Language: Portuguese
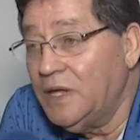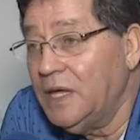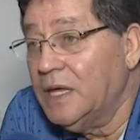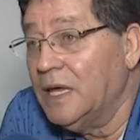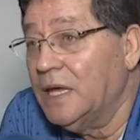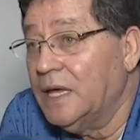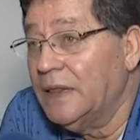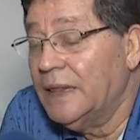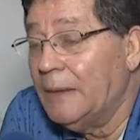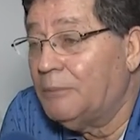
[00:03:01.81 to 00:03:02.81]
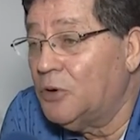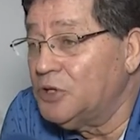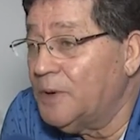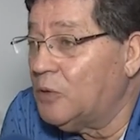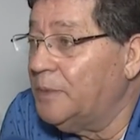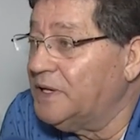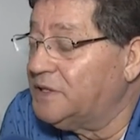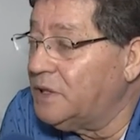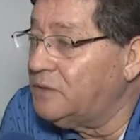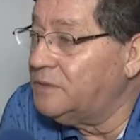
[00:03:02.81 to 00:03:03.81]
que é, na próxima
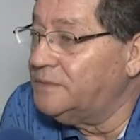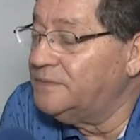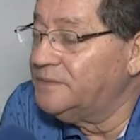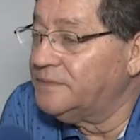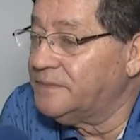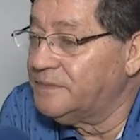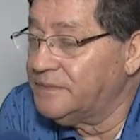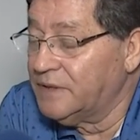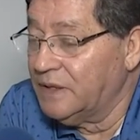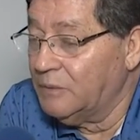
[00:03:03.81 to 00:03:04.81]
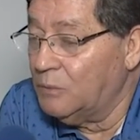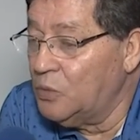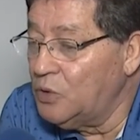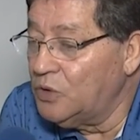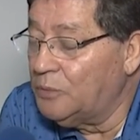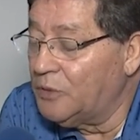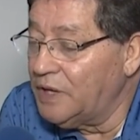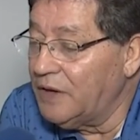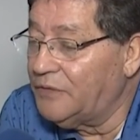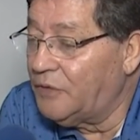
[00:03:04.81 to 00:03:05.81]
competição muda um
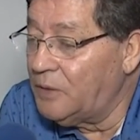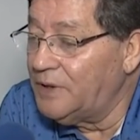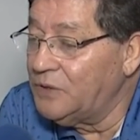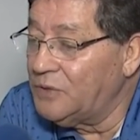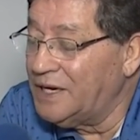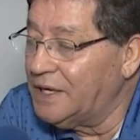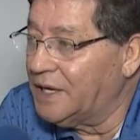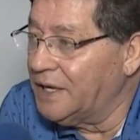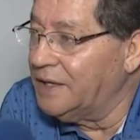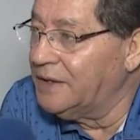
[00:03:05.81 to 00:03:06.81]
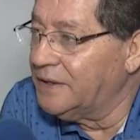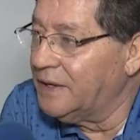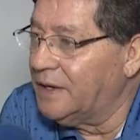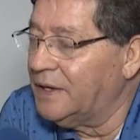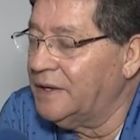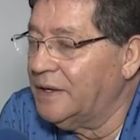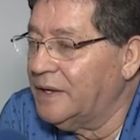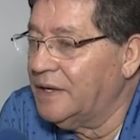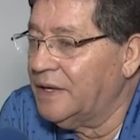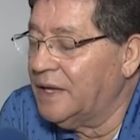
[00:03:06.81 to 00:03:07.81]
pouquinho a forma do ranking. Tá?
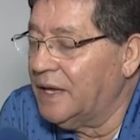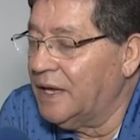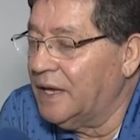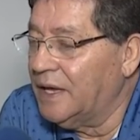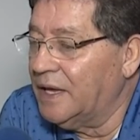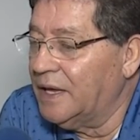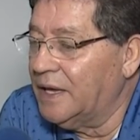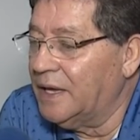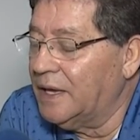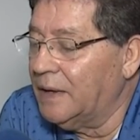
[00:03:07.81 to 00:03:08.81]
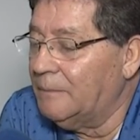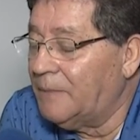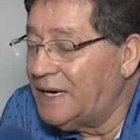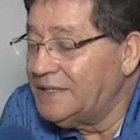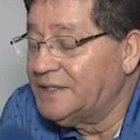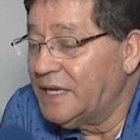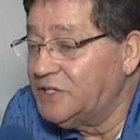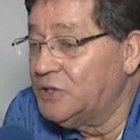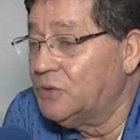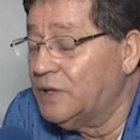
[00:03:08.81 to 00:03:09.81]
É, mas está
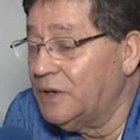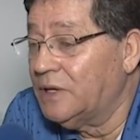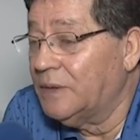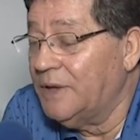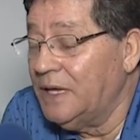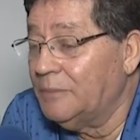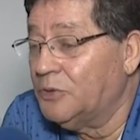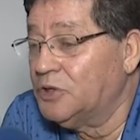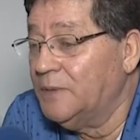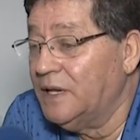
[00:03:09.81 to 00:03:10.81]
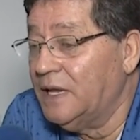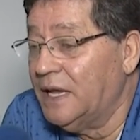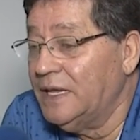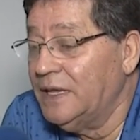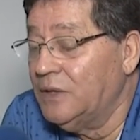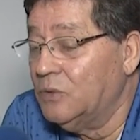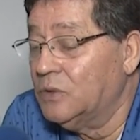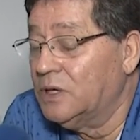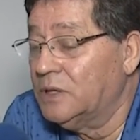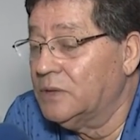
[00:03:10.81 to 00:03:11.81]
se estudando também a possibilidade do
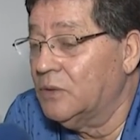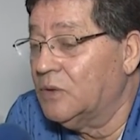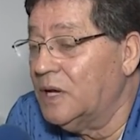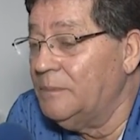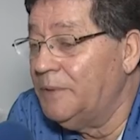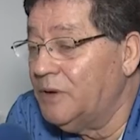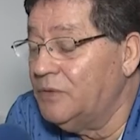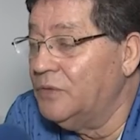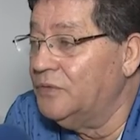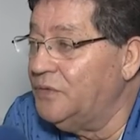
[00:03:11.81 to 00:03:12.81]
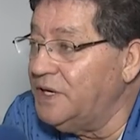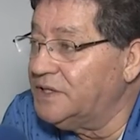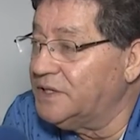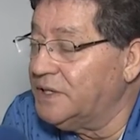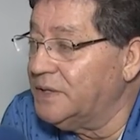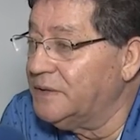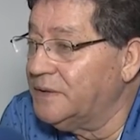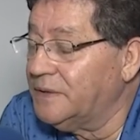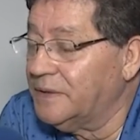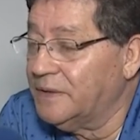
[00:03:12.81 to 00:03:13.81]
o campeão e o vice
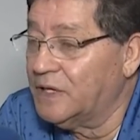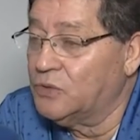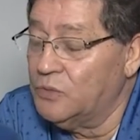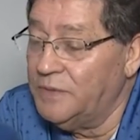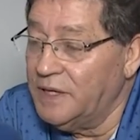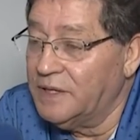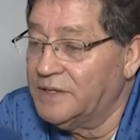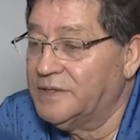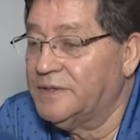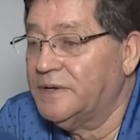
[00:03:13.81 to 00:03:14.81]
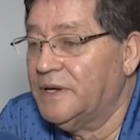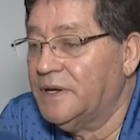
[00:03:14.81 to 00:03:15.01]
da Sul Minas